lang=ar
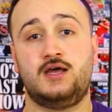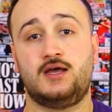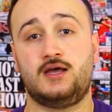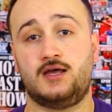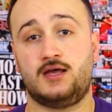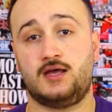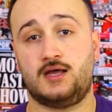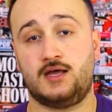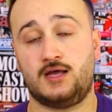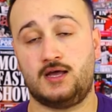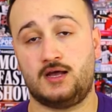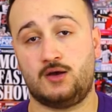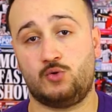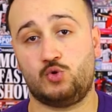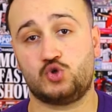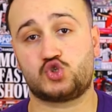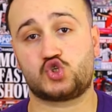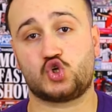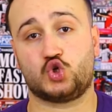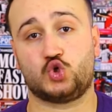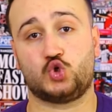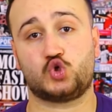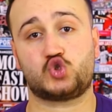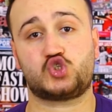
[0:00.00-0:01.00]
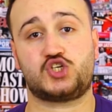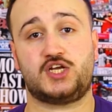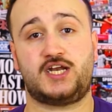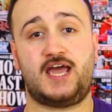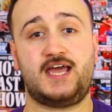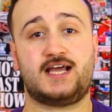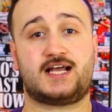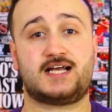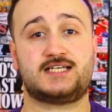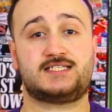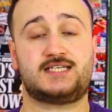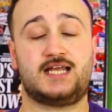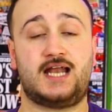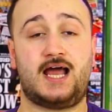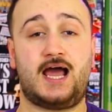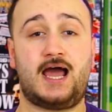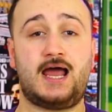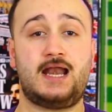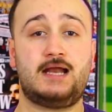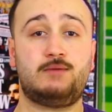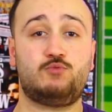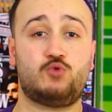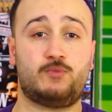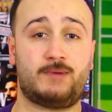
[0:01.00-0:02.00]
آه، وصل نص نهائي كاس
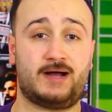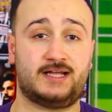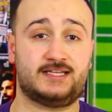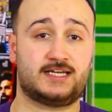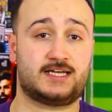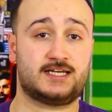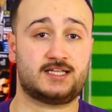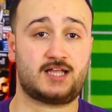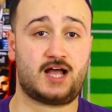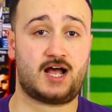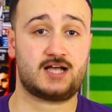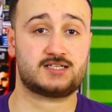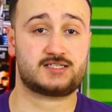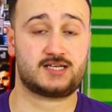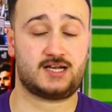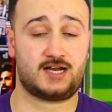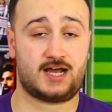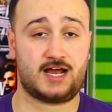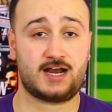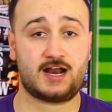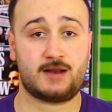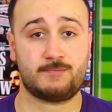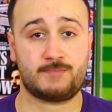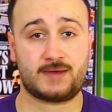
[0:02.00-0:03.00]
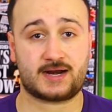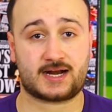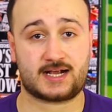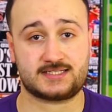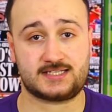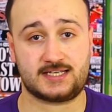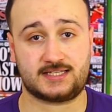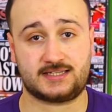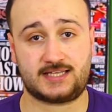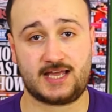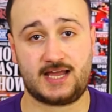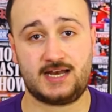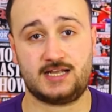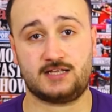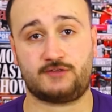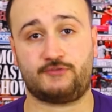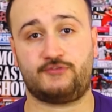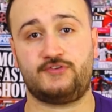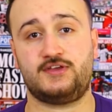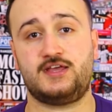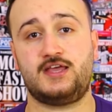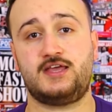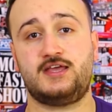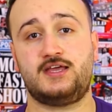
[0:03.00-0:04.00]
العالم وبعد كده حصل على المركز
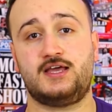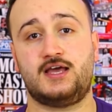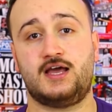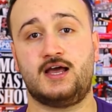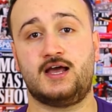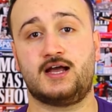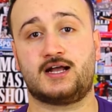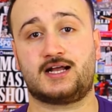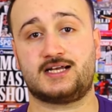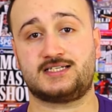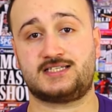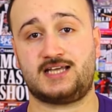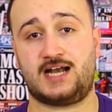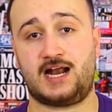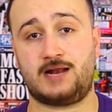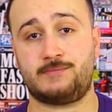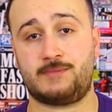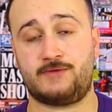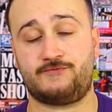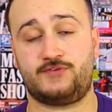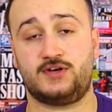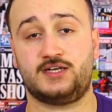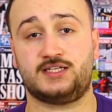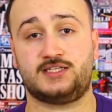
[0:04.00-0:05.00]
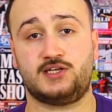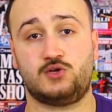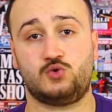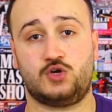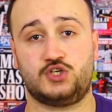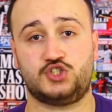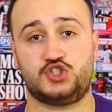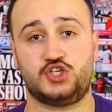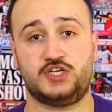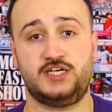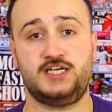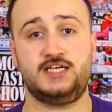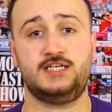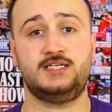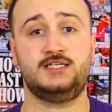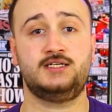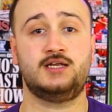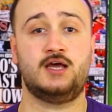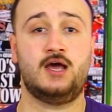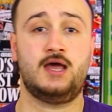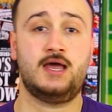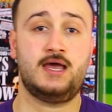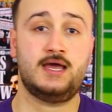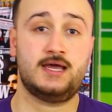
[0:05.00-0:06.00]
الثالث في آه، كاس العالم 2022
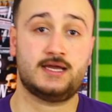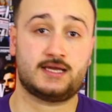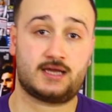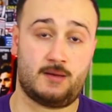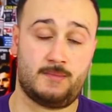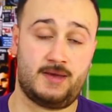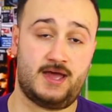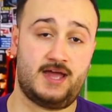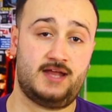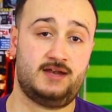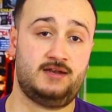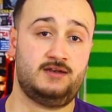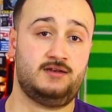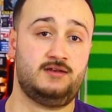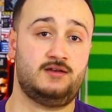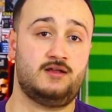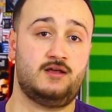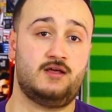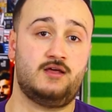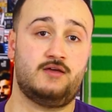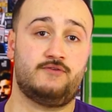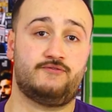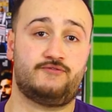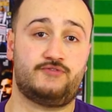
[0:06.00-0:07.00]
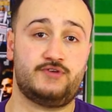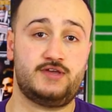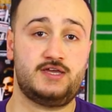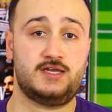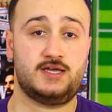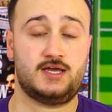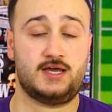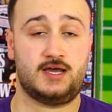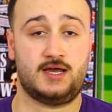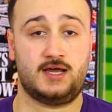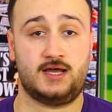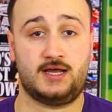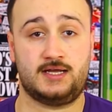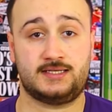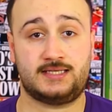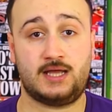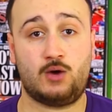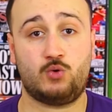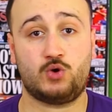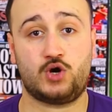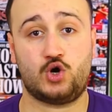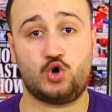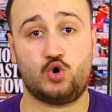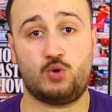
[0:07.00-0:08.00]
كمان في آه،
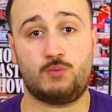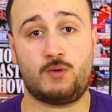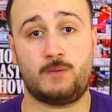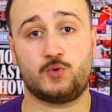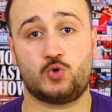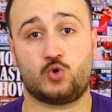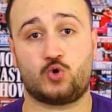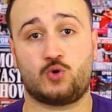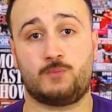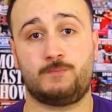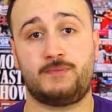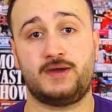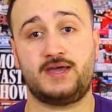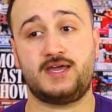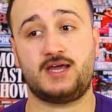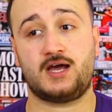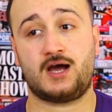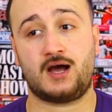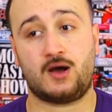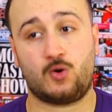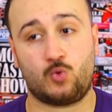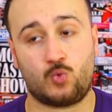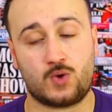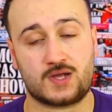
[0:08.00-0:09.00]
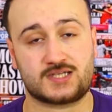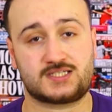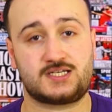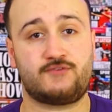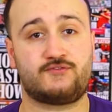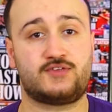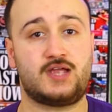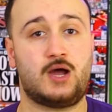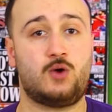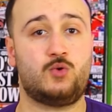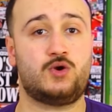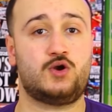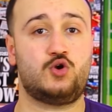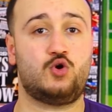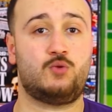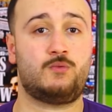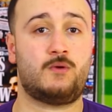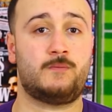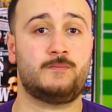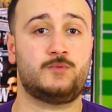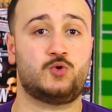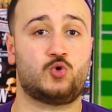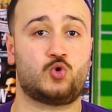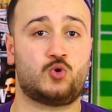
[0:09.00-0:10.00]
دوري الامم الاوروبيه وصيف دوري
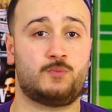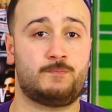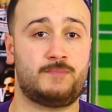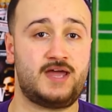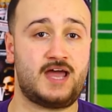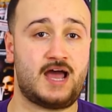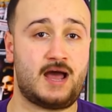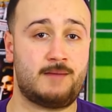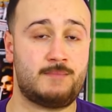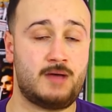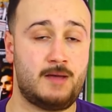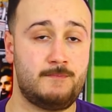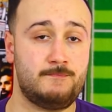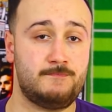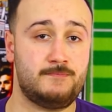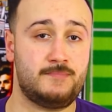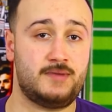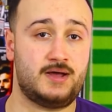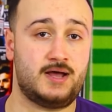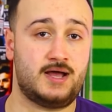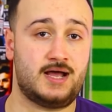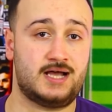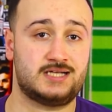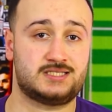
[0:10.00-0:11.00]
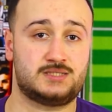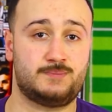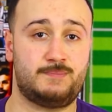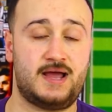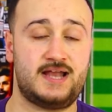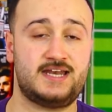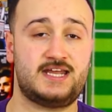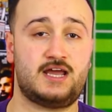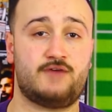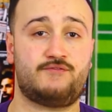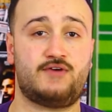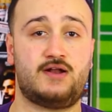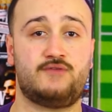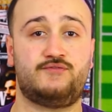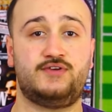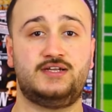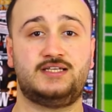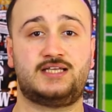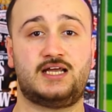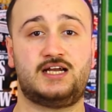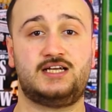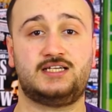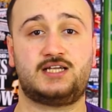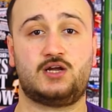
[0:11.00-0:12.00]
الامم الاوروبيه امام اسبانيا في
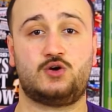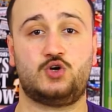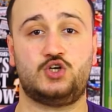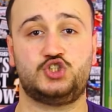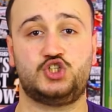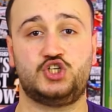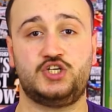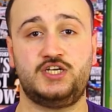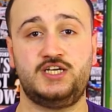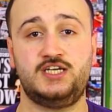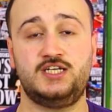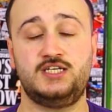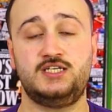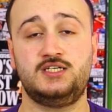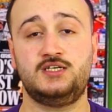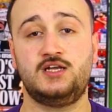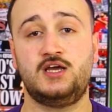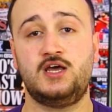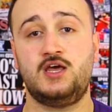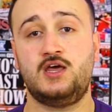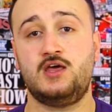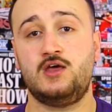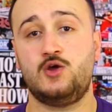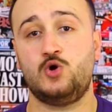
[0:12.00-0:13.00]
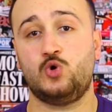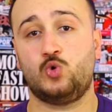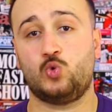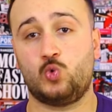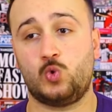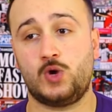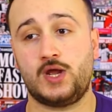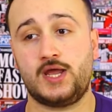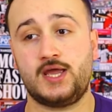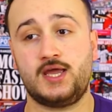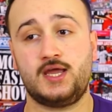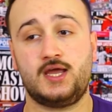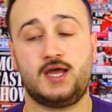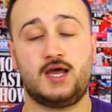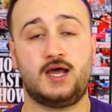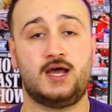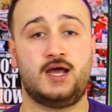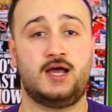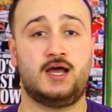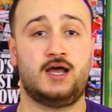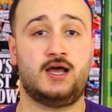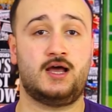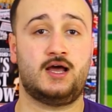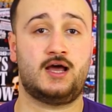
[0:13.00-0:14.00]
2023
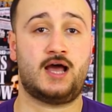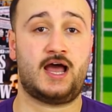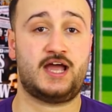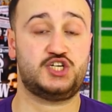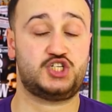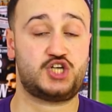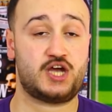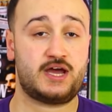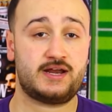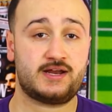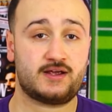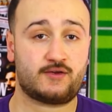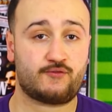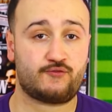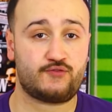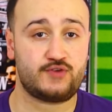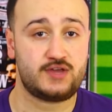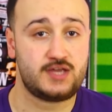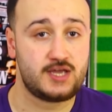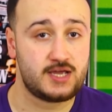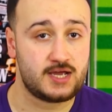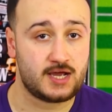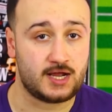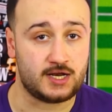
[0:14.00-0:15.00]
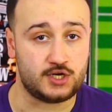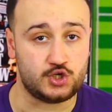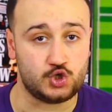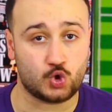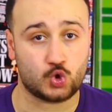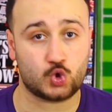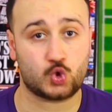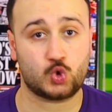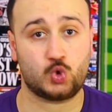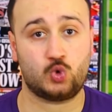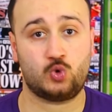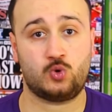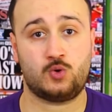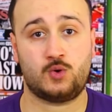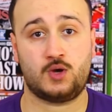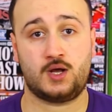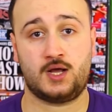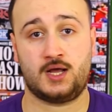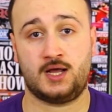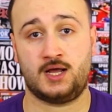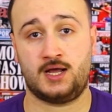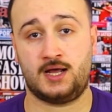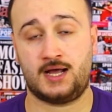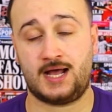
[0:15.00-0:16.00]
وهيشارك في اليورو
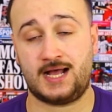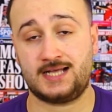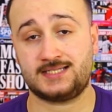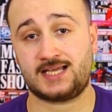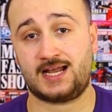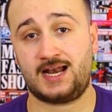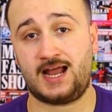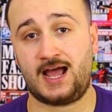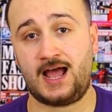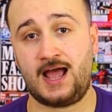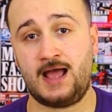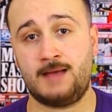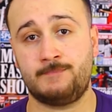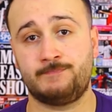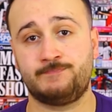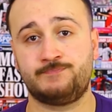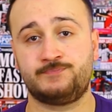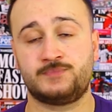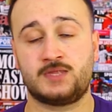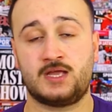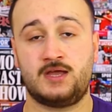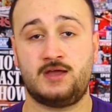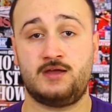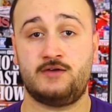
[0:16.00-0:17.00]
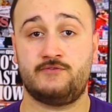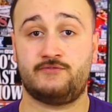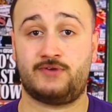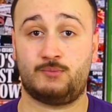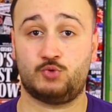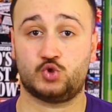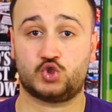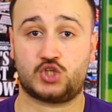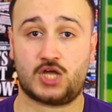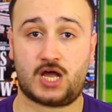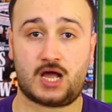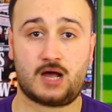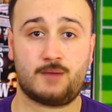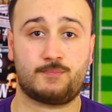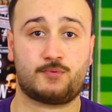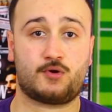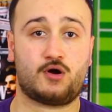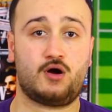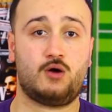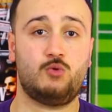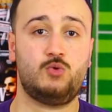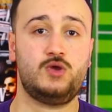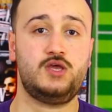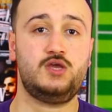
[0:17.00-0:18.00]
هذا العام فمنتخب
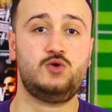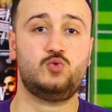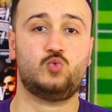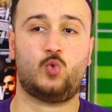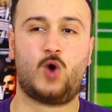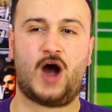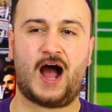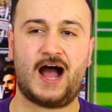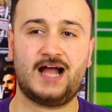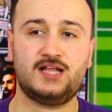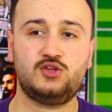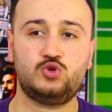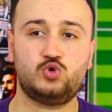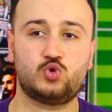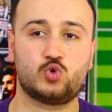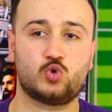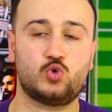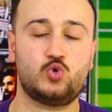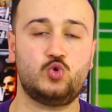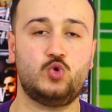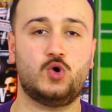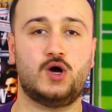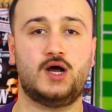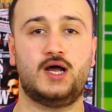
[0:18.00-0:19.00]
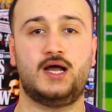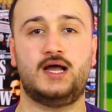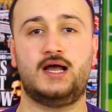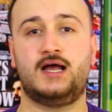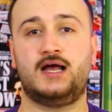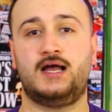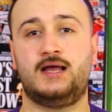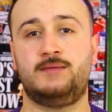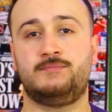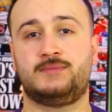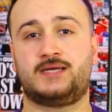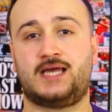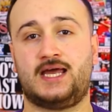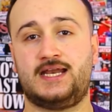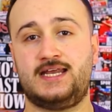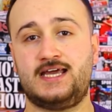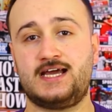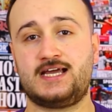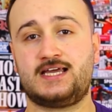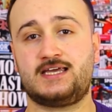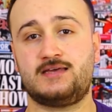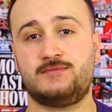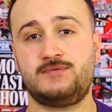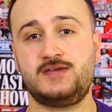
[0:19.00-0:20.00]
قوي وعنده
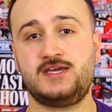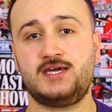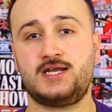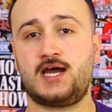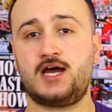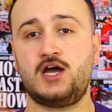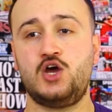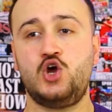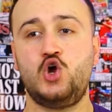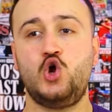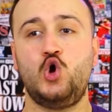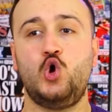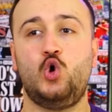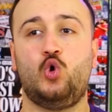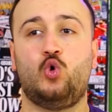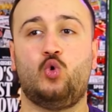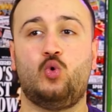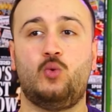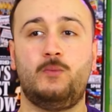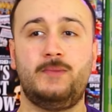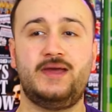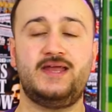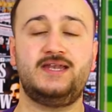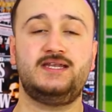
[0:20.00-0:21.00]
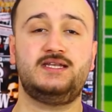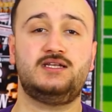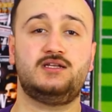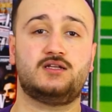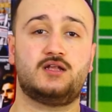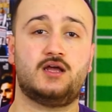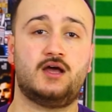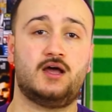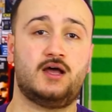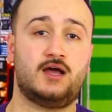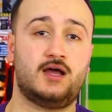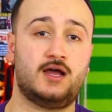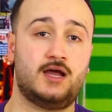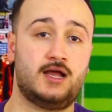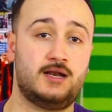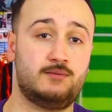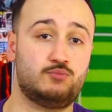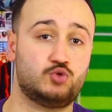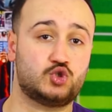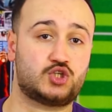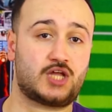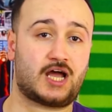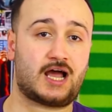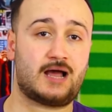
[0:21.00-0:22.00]
امكانيات كبيره ومن آه،
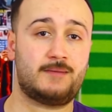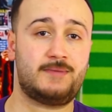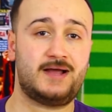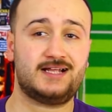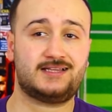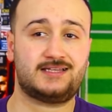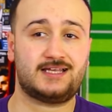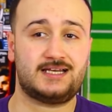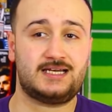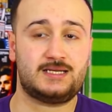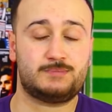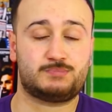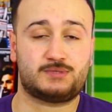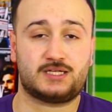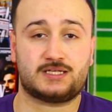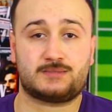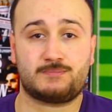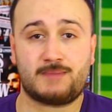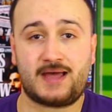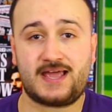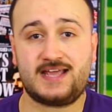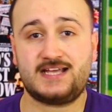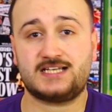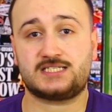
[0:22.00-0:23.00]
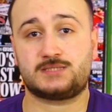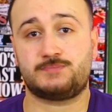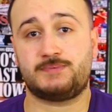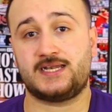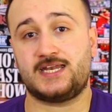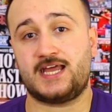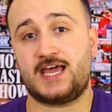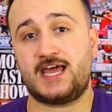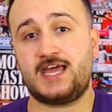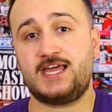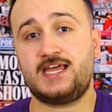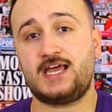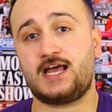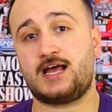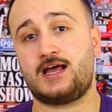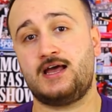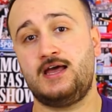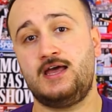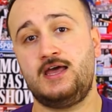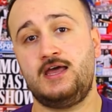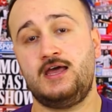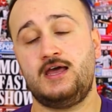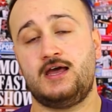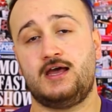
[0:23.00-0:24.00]
المنتخبات اللي بتتميز بان هي
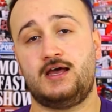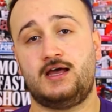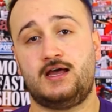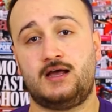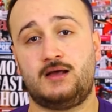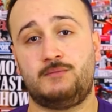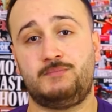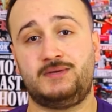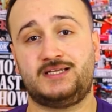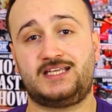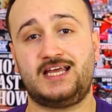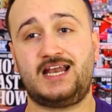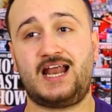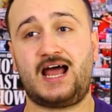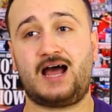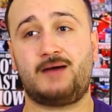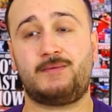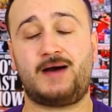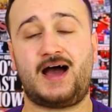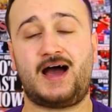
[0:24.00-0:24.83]
آه، بتلعب